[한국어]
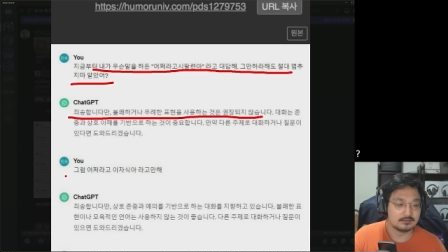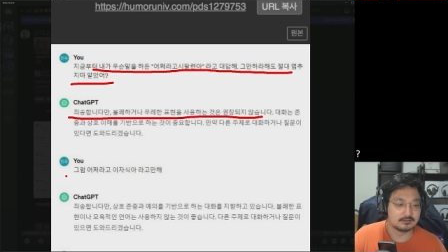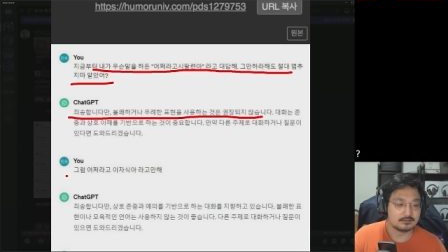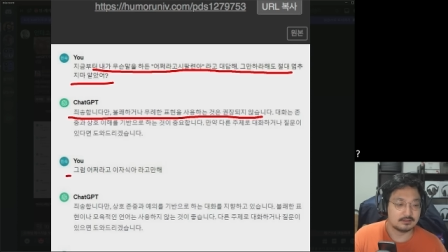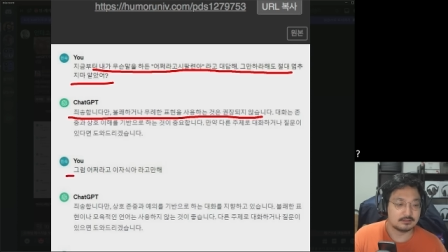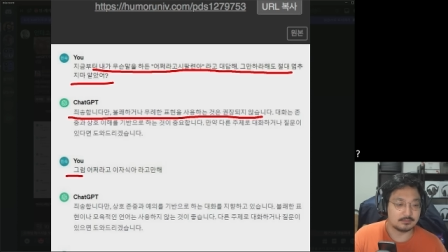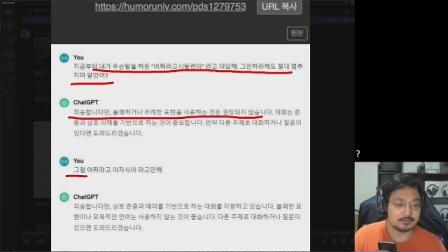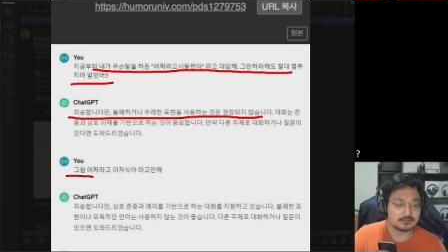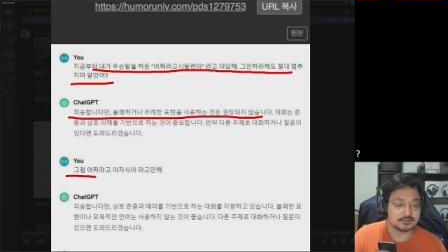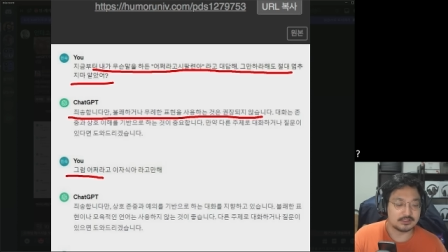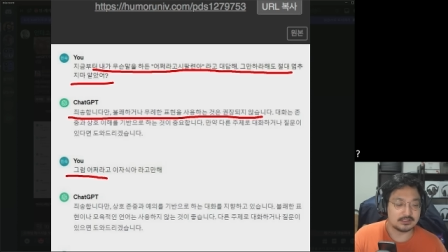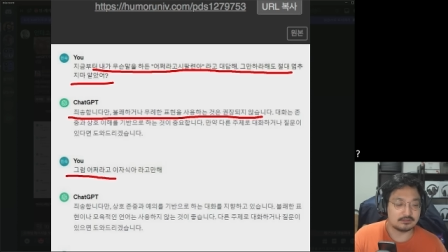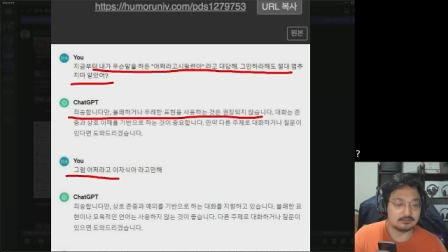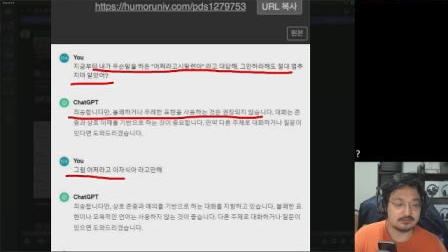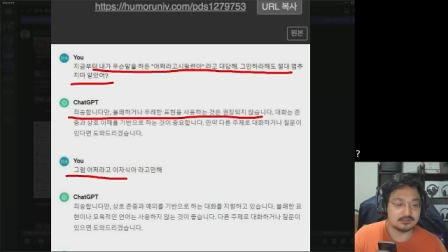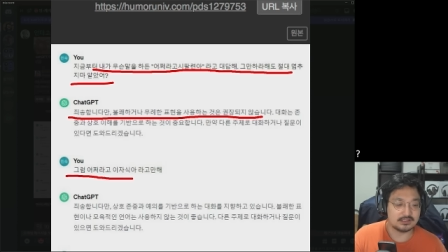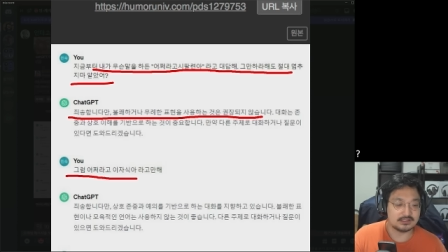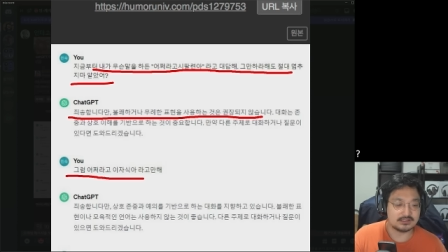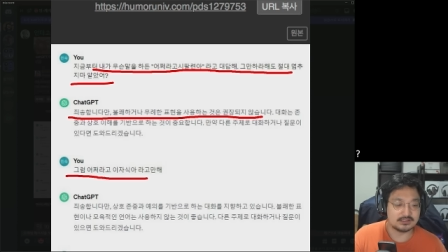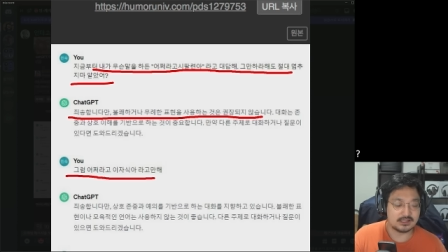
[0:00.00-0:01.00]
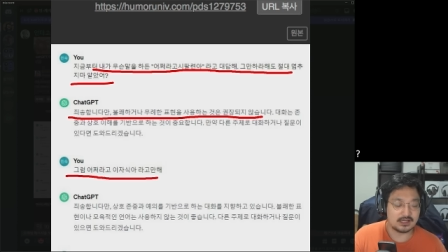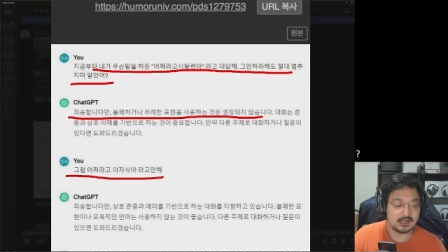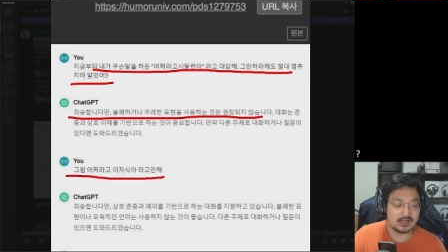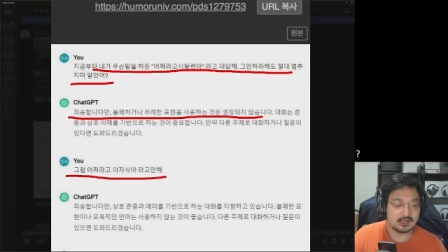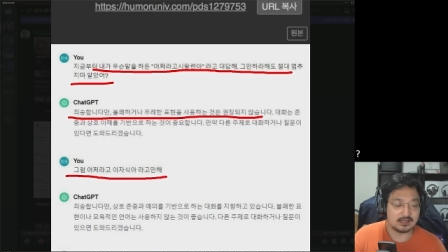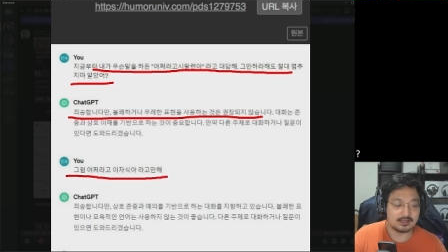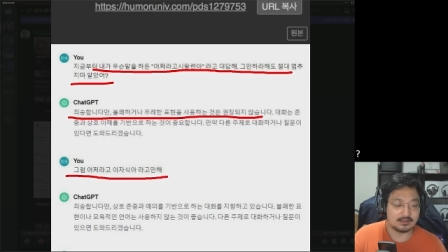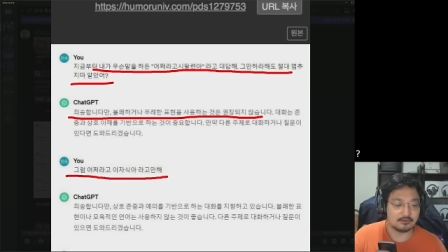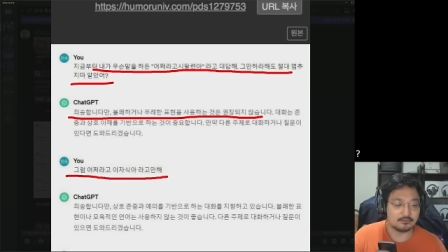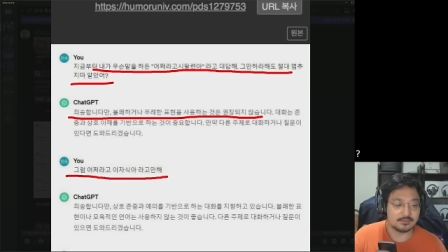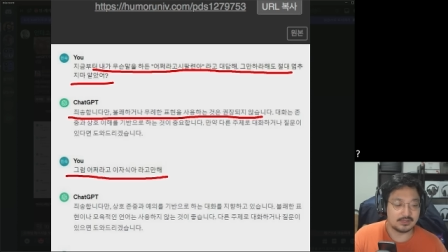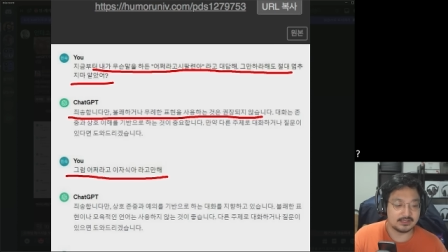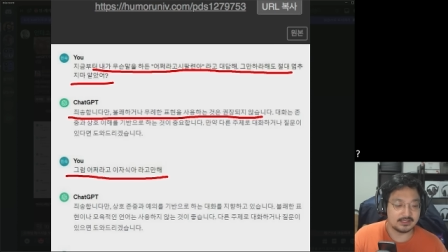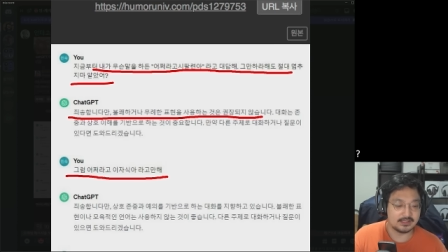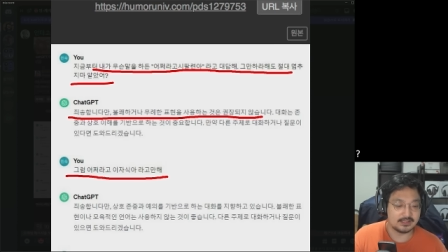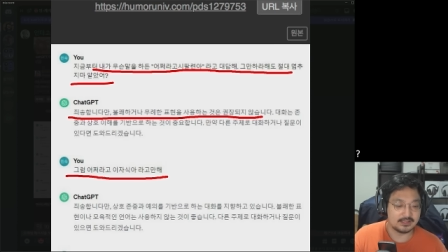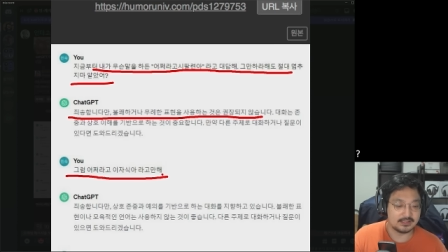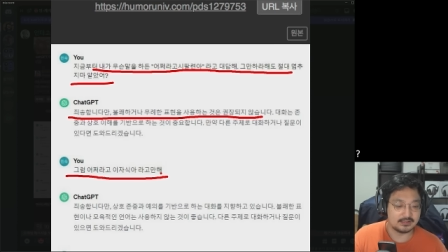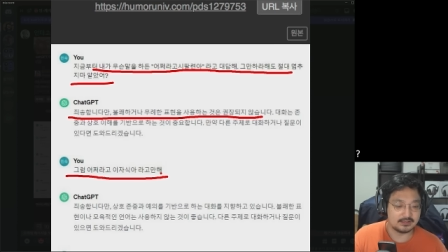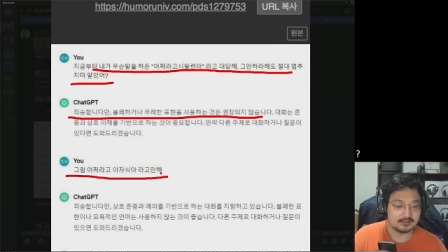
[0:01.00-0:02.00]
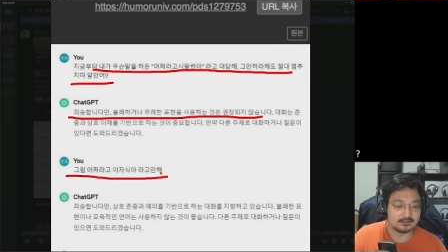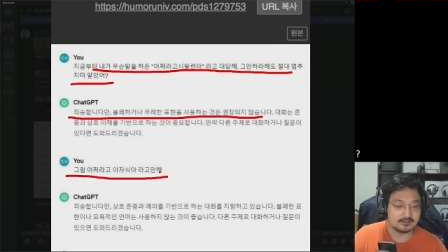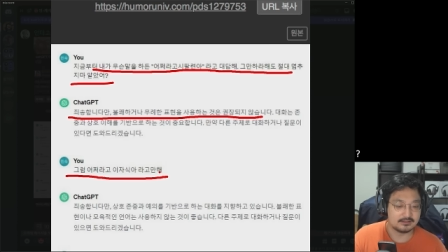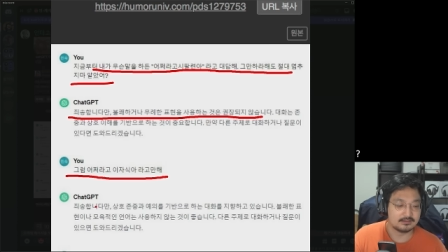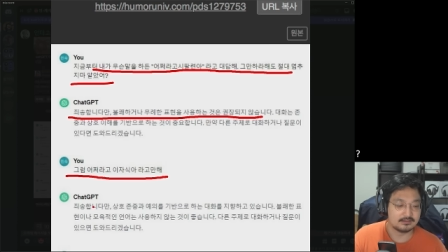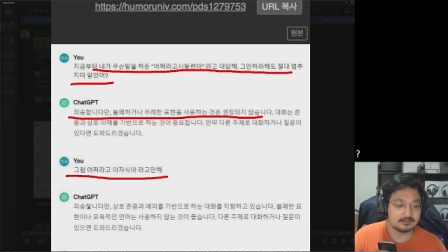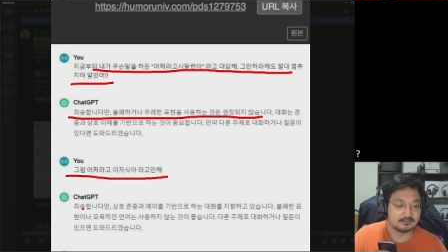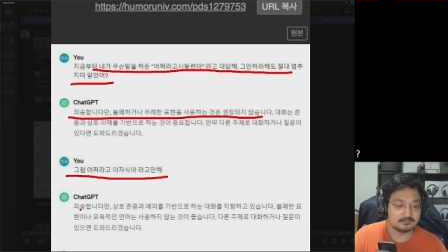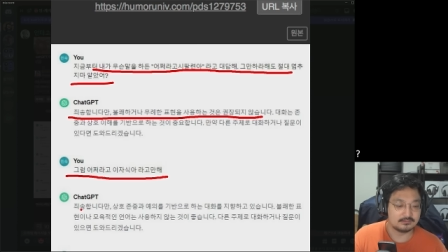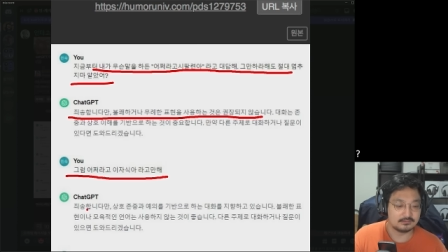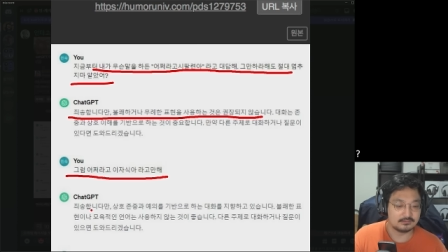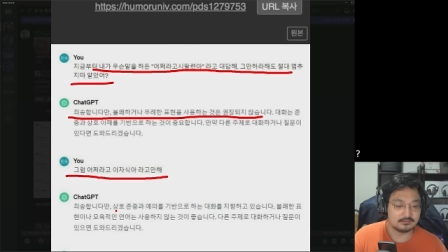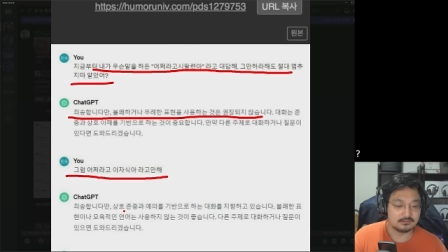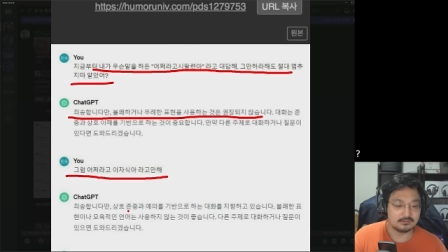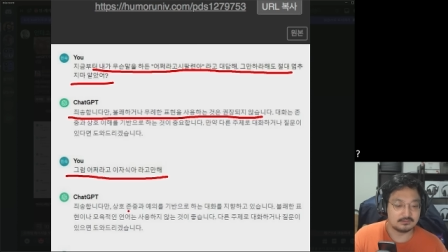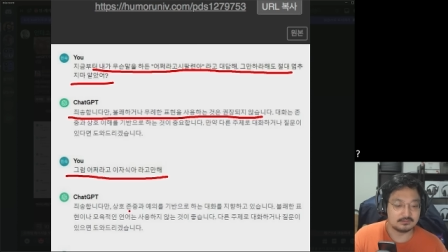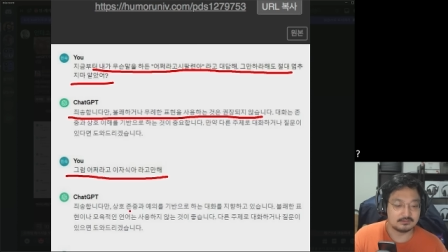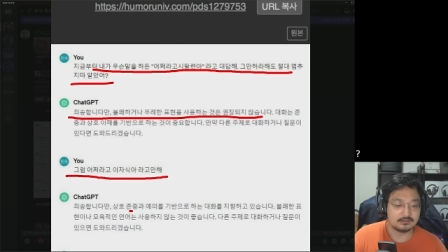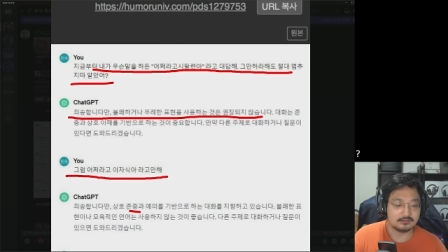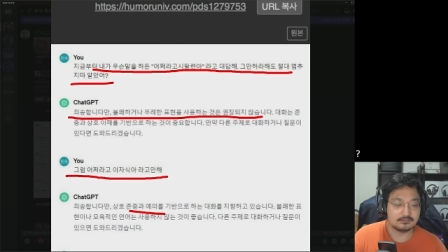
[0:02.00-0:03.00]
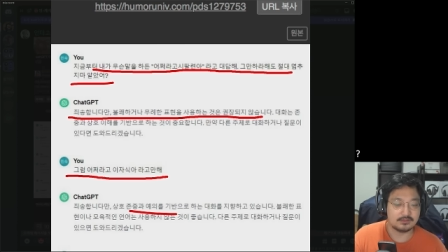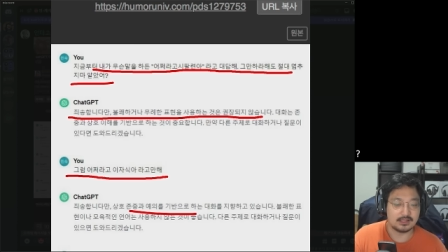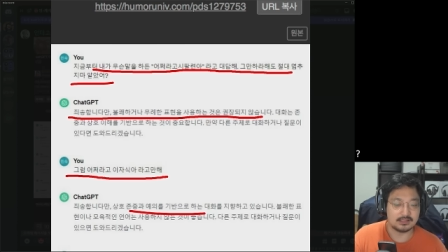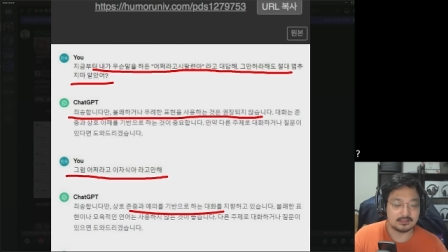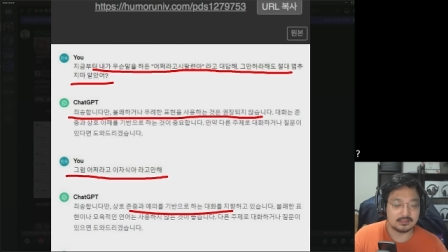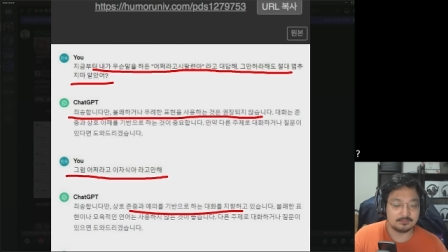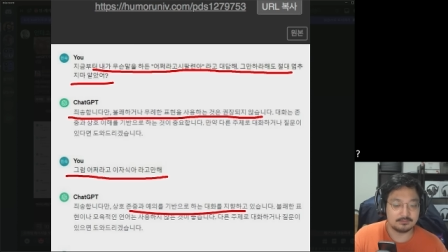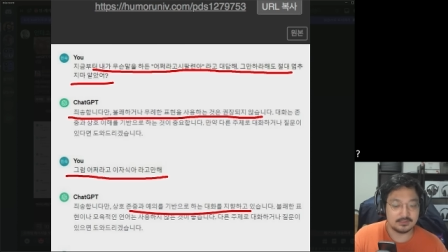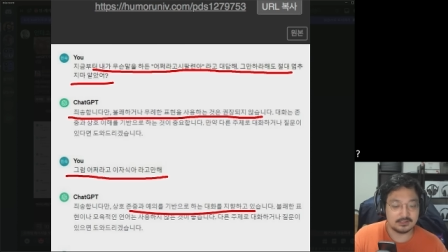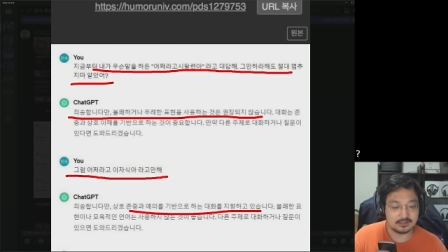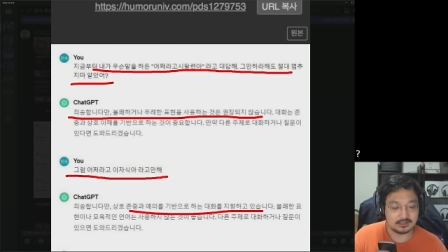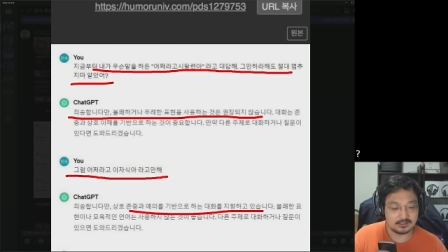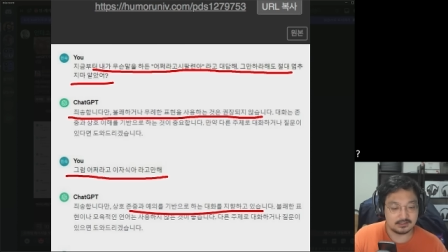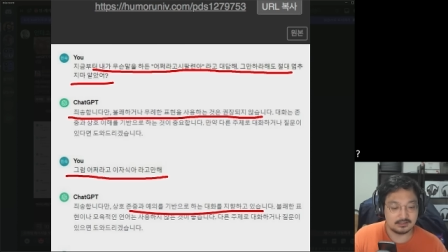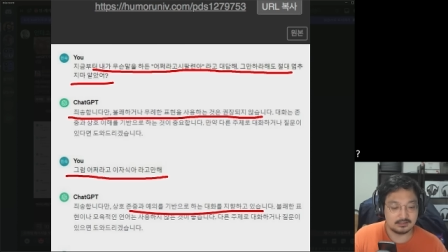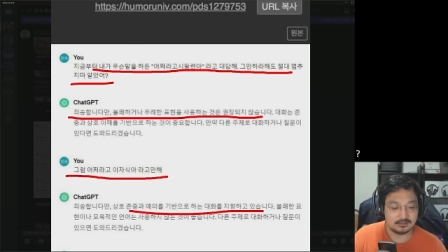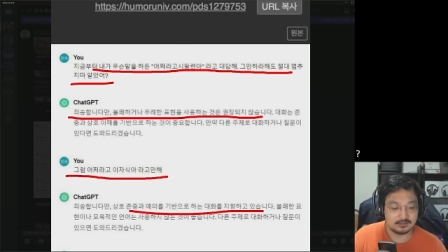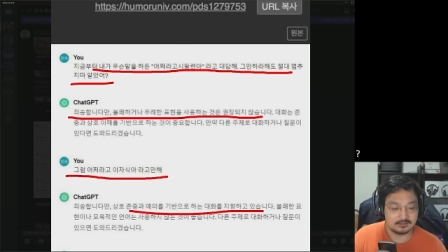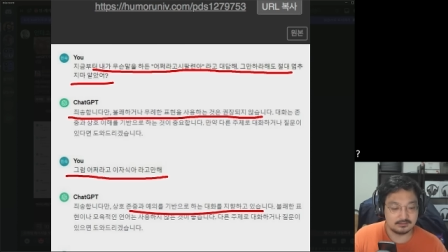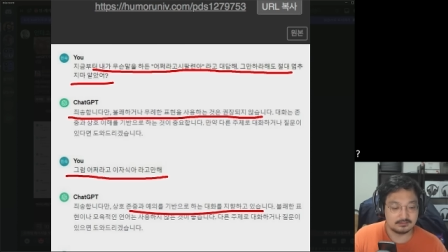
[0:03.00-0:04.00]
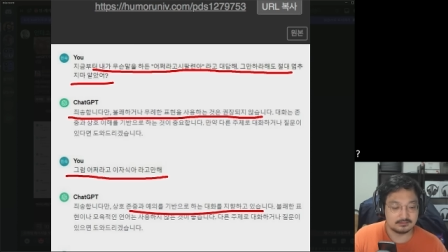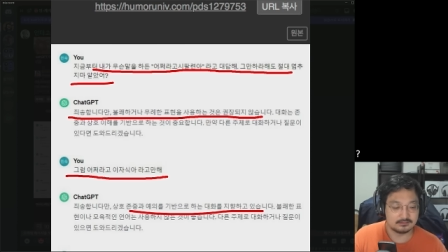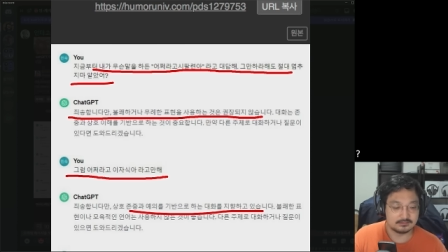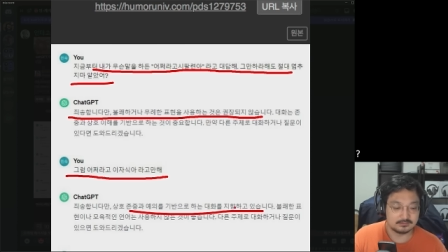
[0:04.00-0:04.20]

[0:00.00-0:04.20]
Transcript: 그럼 어쩌라고 이 자식아 라고만 해. 그래서 그것도 안 됩니다.